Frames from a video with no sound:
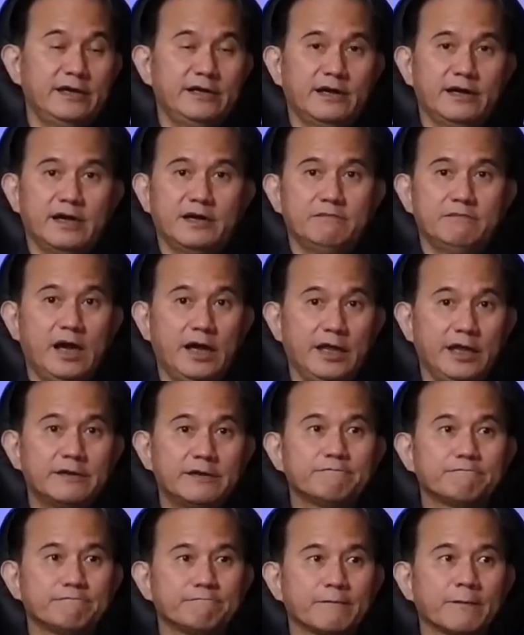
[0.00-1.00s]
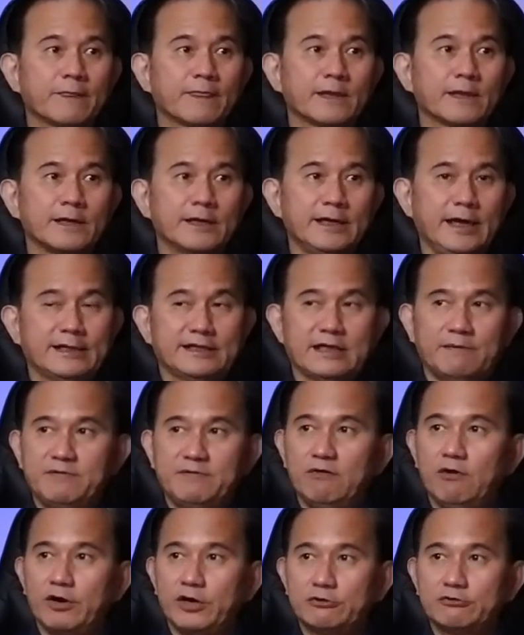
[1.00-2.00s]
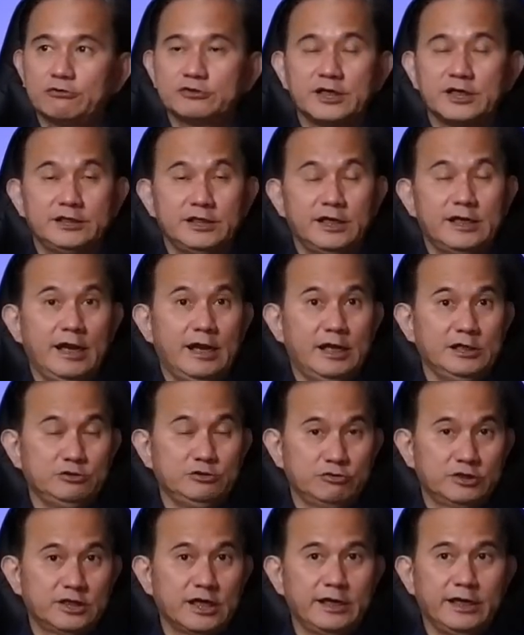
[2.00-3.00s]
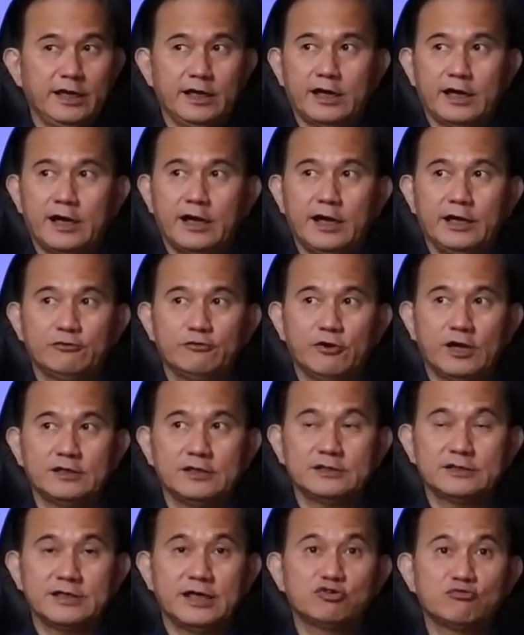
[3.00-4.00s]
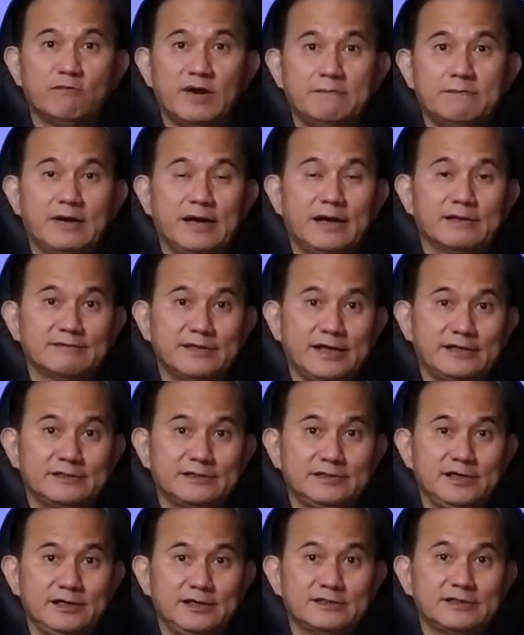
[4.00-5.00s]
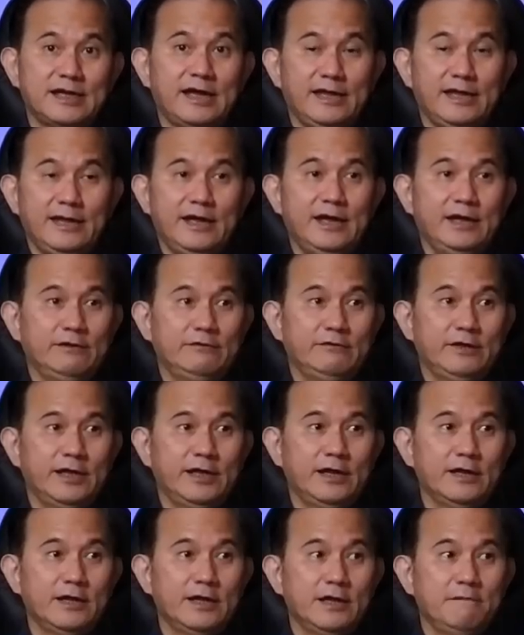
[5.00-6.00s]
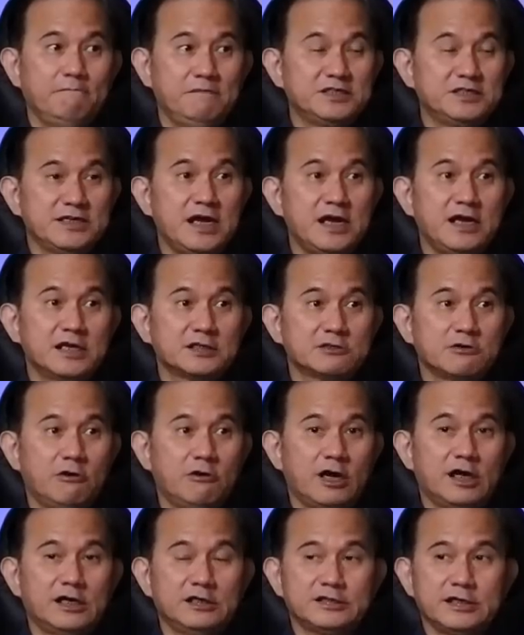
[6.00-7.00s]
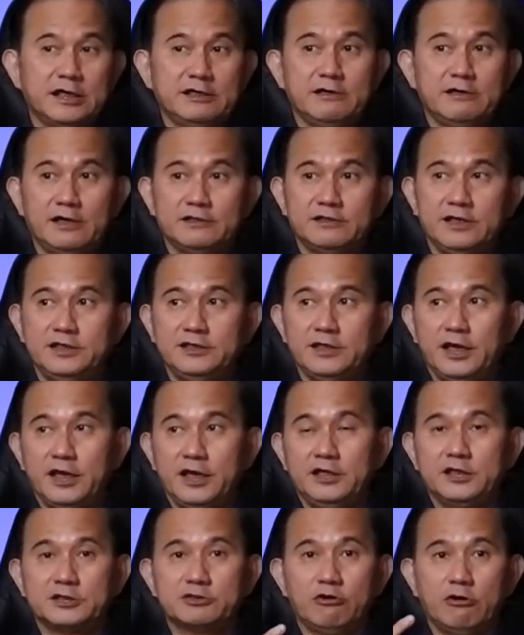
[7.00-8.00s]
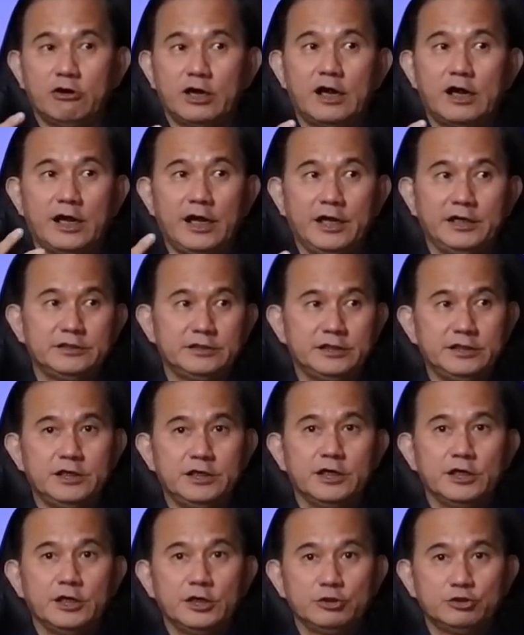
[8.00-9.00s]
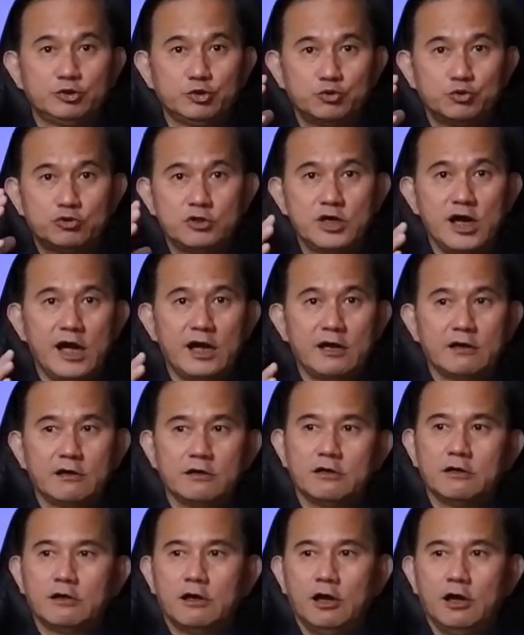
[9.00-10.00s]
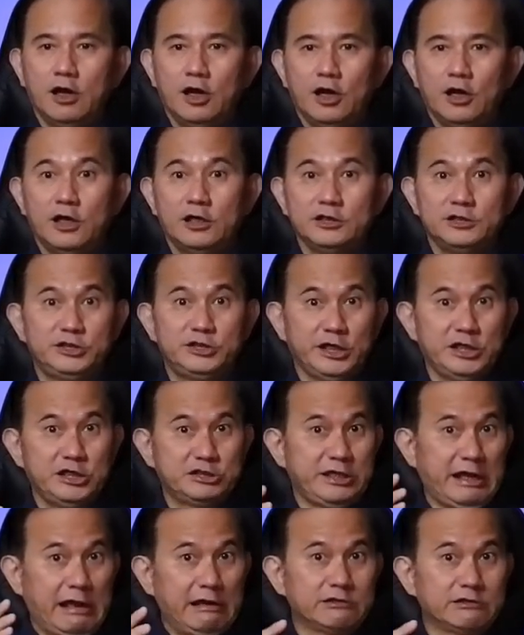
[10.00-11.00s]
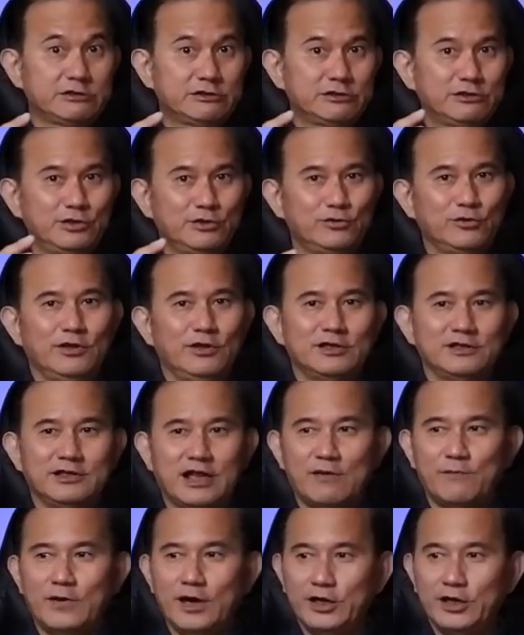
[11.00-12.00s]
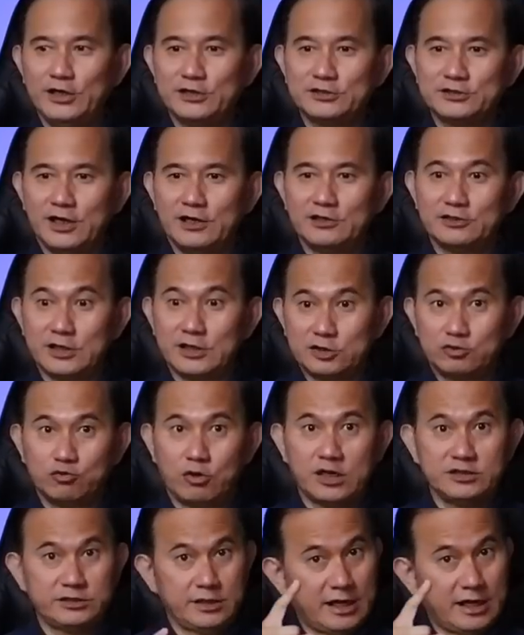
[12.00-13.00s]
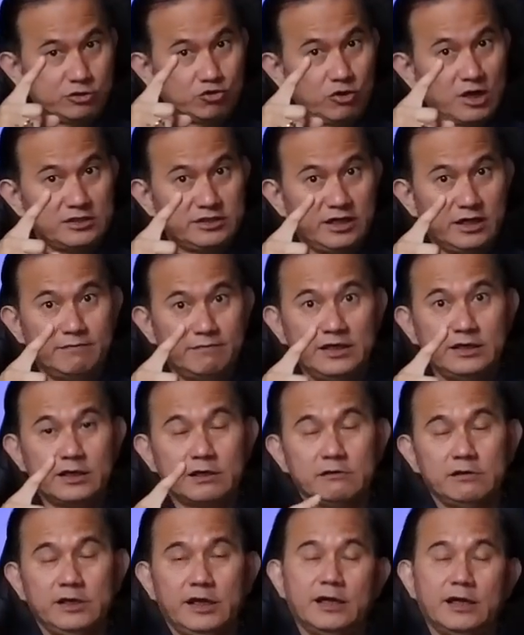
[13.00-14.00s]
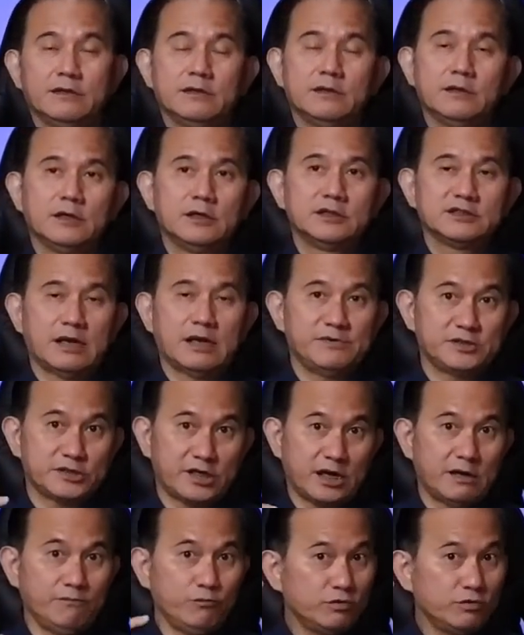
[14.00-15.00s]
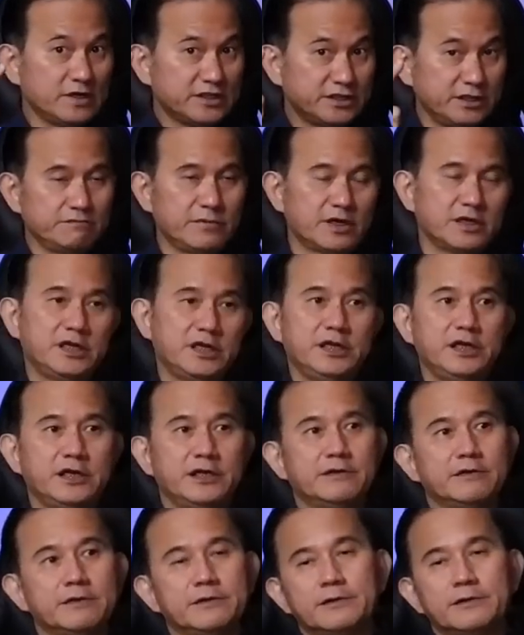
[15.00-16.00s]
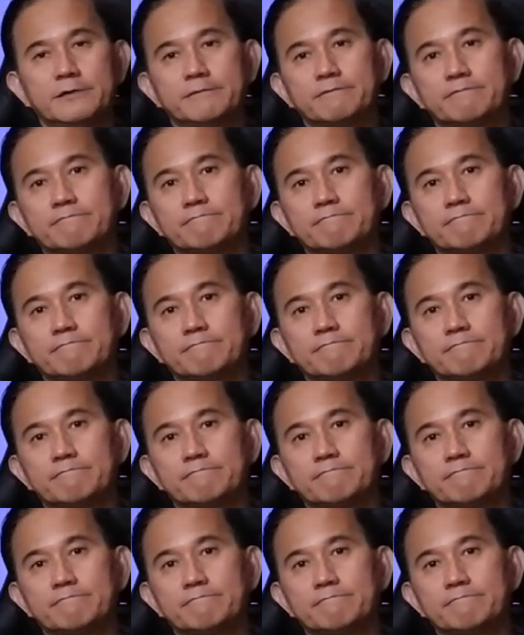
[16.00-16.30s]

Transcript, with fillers: saya dengan baik Ya, tapi waktu itu saya tidak lanjutkan ya karena itu kan saya cuma mengetes diri saya gitu ya. Bisa nggak seorang Chandra Teja ini seorang IT juga uh, jadi sales gitu ya. Dalam hal ini sales asuransi, asuransi yang benar loh ya. Sampai sekarang pun masih berdiri.